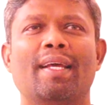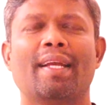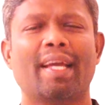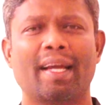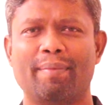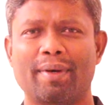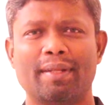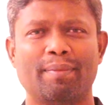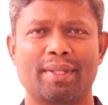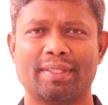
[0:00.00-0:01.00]
நான் எங்கள்
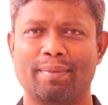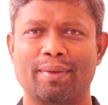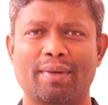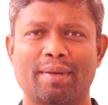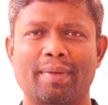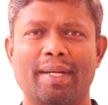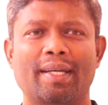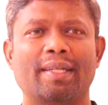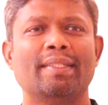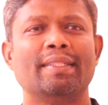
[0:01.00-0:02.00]
அப்பாவுக்கு அந்த மொதல் சம்பளம் கொடுக்க முடியல
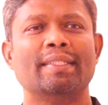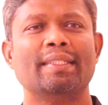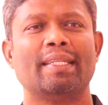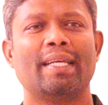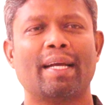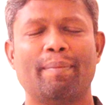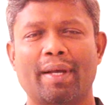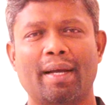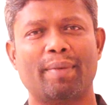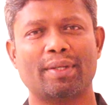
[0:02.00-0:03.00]
எங்கள்
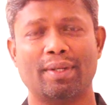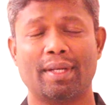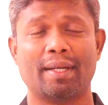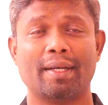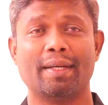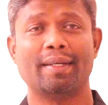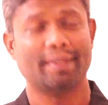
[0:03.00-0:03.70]
அப்பா எங்கள் அம்மாட்ட சொல்லியிருக்காங்க